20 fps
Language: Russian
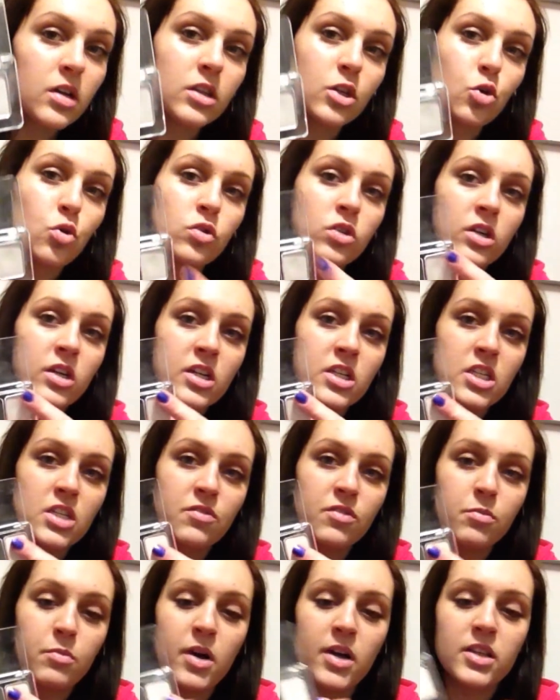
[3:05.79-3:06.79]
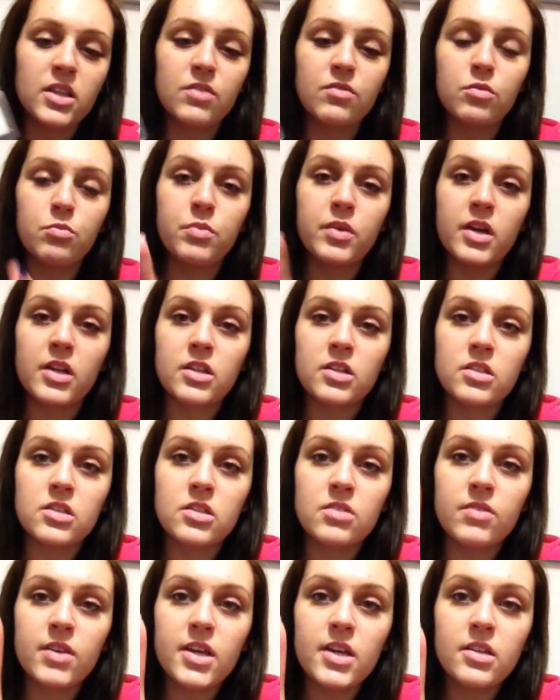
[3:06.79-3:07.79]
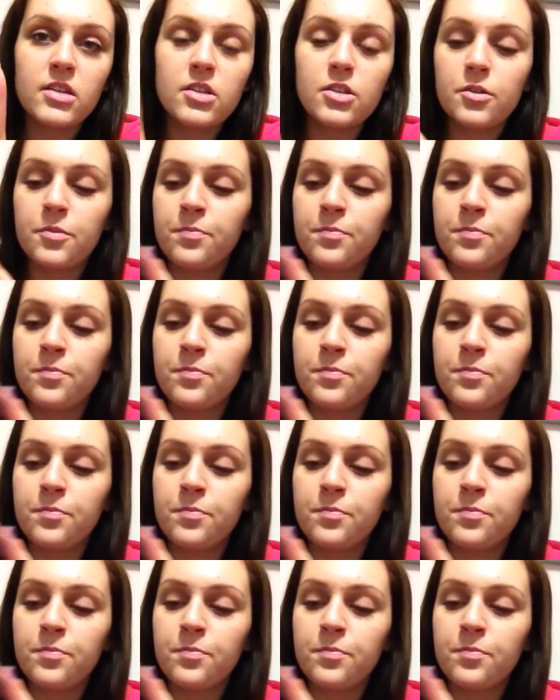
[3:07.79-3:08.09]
такой вот красивый матовый белый цвет